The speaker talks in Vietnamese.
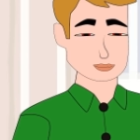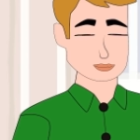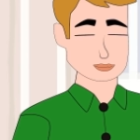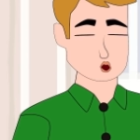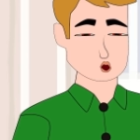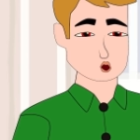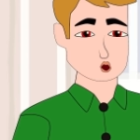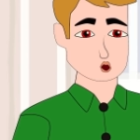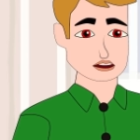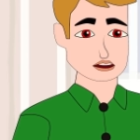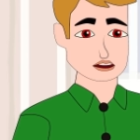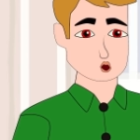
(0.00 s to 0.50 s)

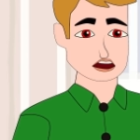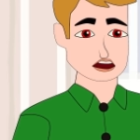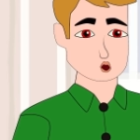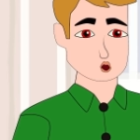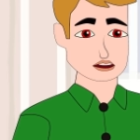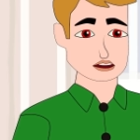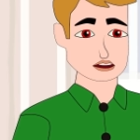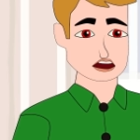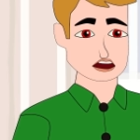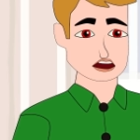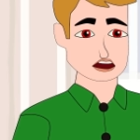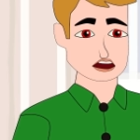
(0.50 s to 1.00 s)
Bạn hay
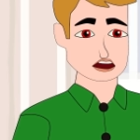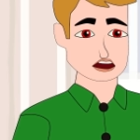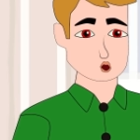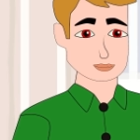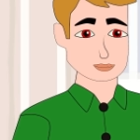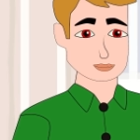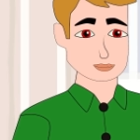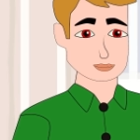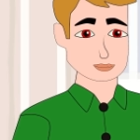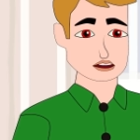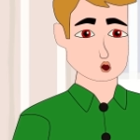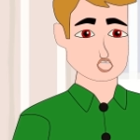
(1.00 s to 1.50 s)
điện niết,
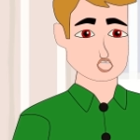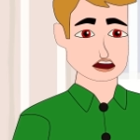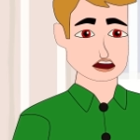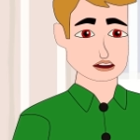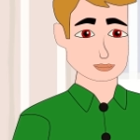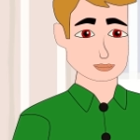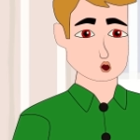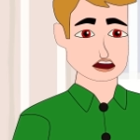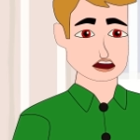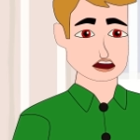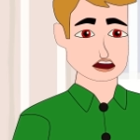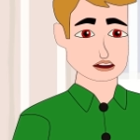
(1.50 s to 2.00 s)
dương mình
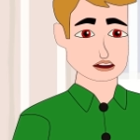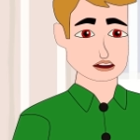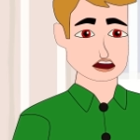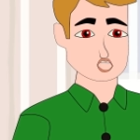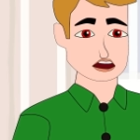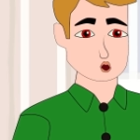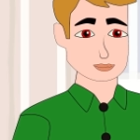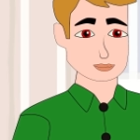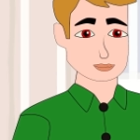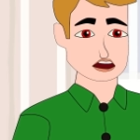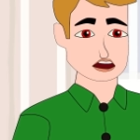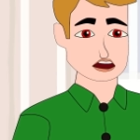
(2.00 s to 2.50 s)
prom
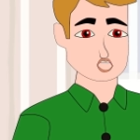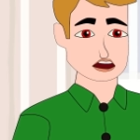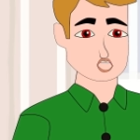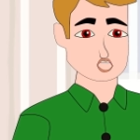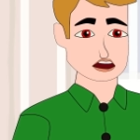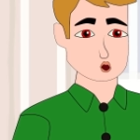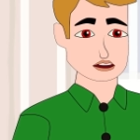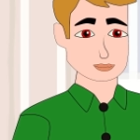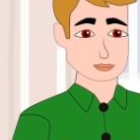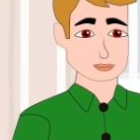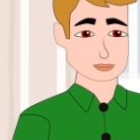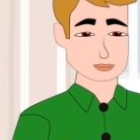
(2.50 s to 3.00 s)
dọc
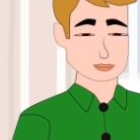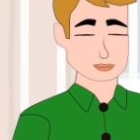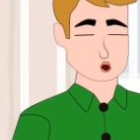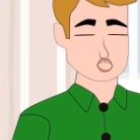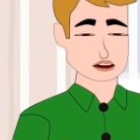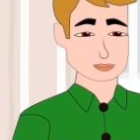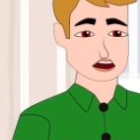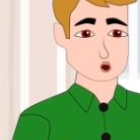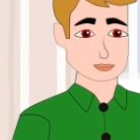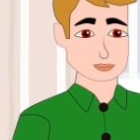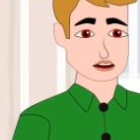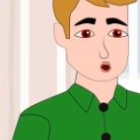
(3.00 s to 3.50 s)
tê Cứ
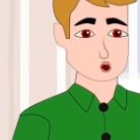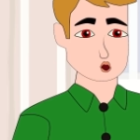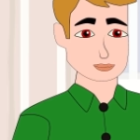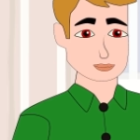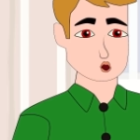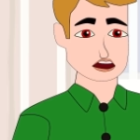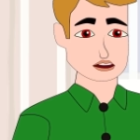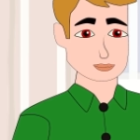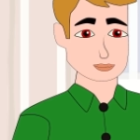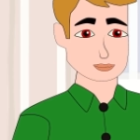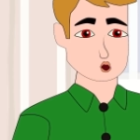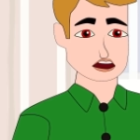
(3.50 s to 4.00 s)
tật sạch
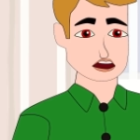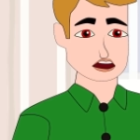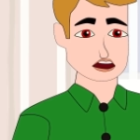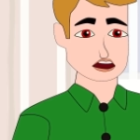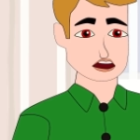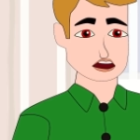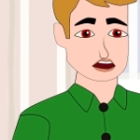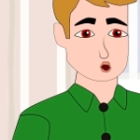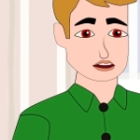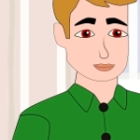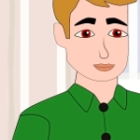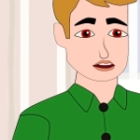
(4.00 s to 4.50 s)
đi
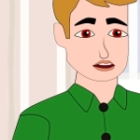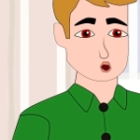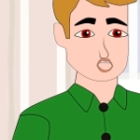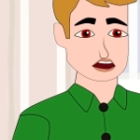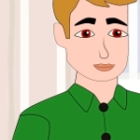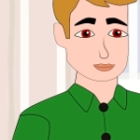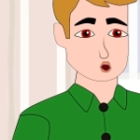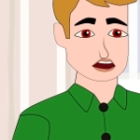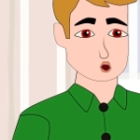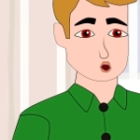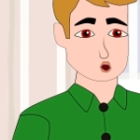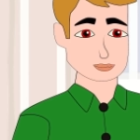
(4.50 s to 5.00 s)
tư Dương
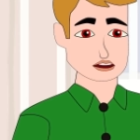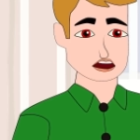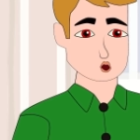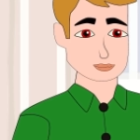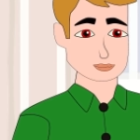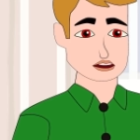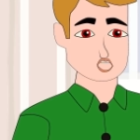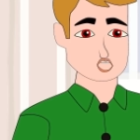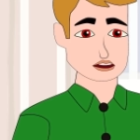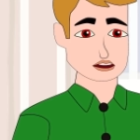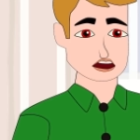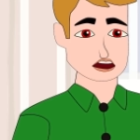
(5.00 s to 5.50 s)
ban tới
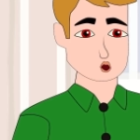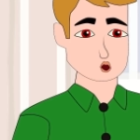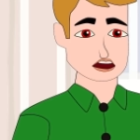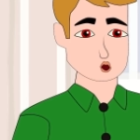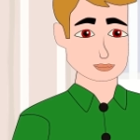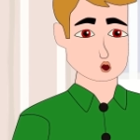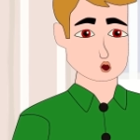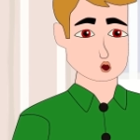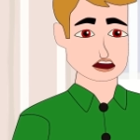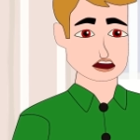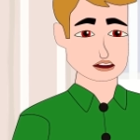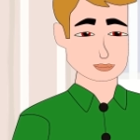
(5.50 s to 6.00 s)
chuốc bồ ró
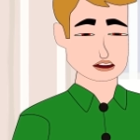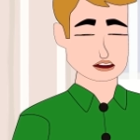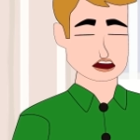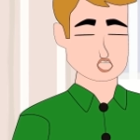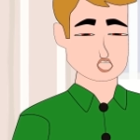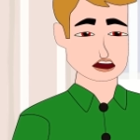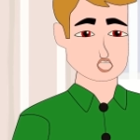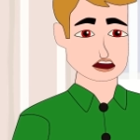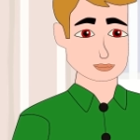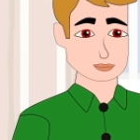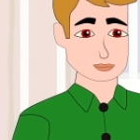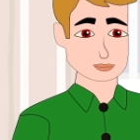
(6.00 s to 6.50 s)
mà nẹ
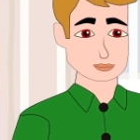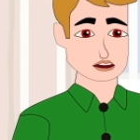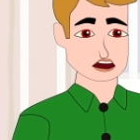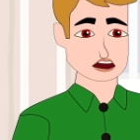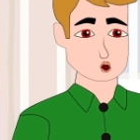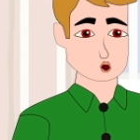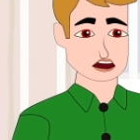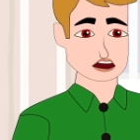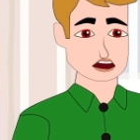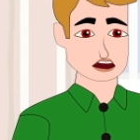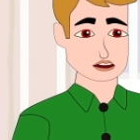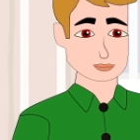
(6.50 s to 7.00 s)
nú Bồ
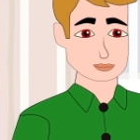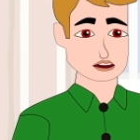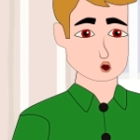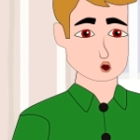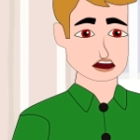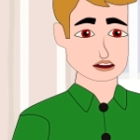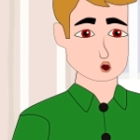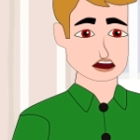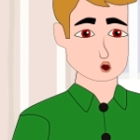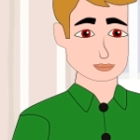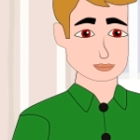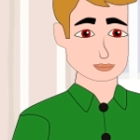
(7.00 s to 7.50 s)
ró đầy
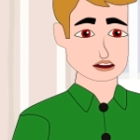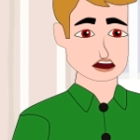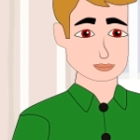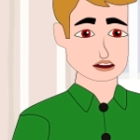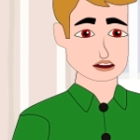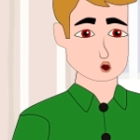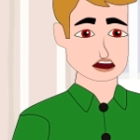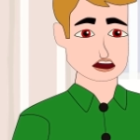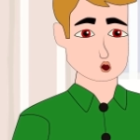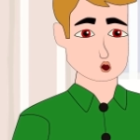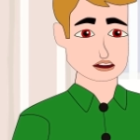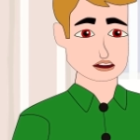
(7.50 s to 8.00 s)
nơi nông cái
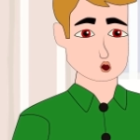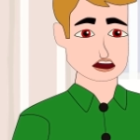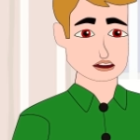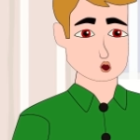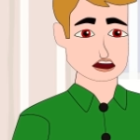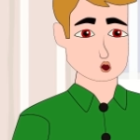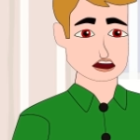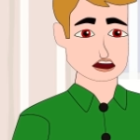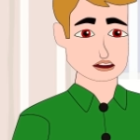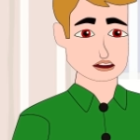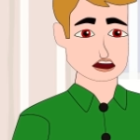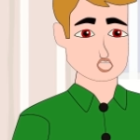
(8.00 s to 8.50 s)
đây sở
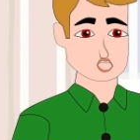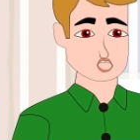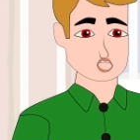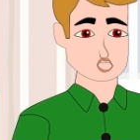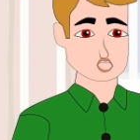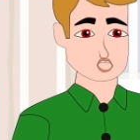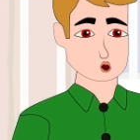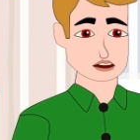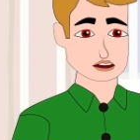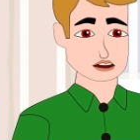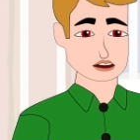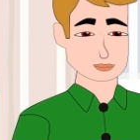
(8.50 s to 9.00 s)
máy
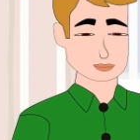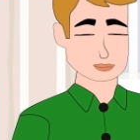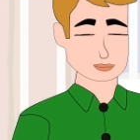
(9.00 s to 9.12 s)
dương